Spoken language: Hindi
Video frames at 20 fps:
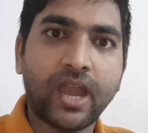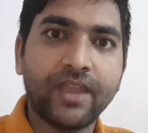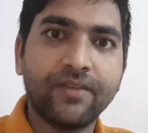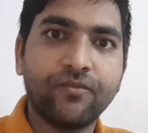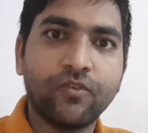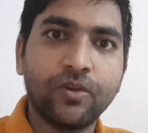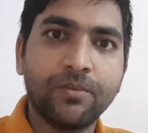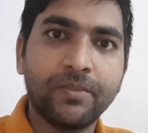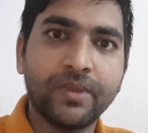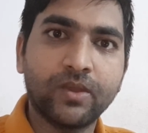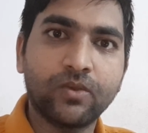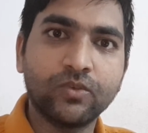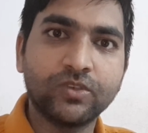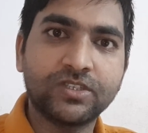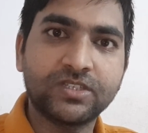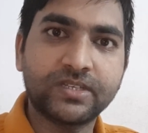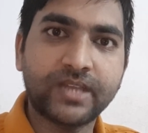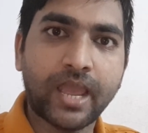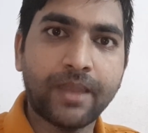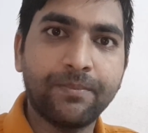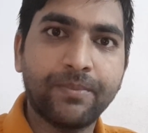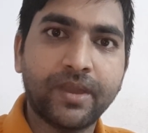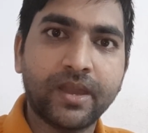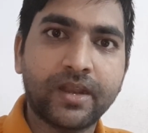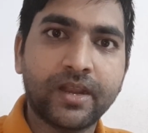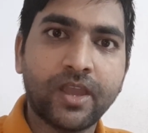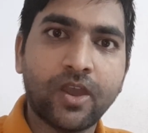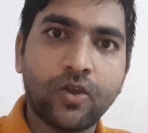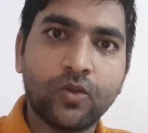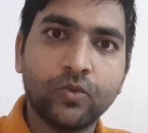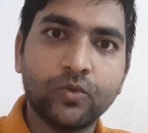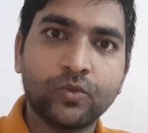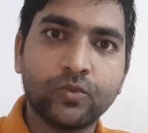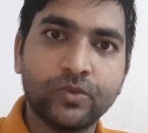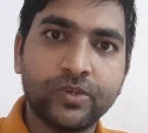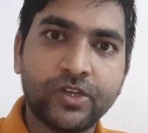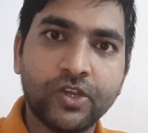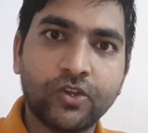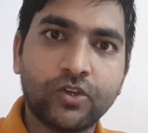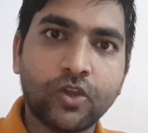आईफोन में कुछ टाइप कर रहा है और
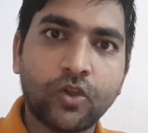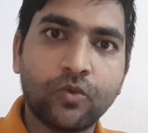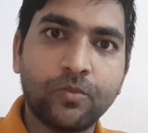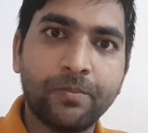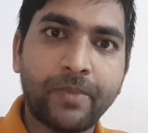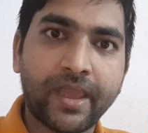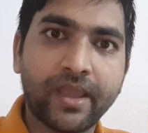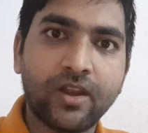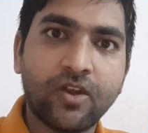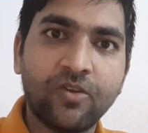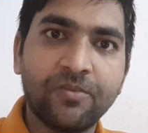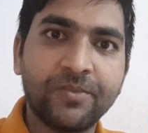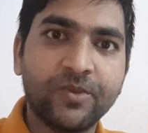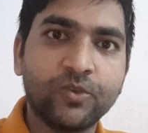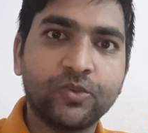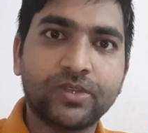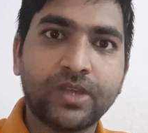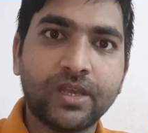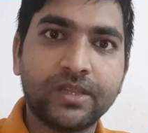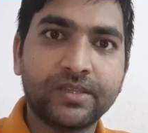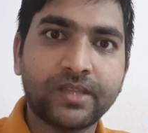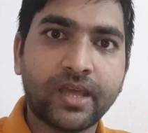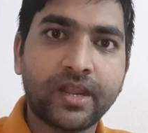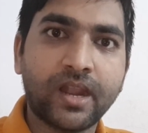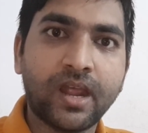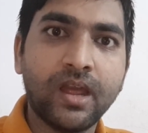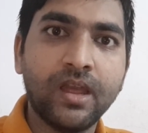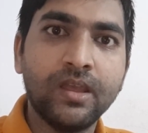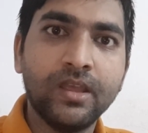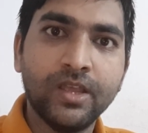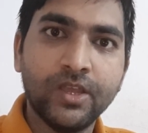टिकटॉक बैकग्राउंड में उसका सारा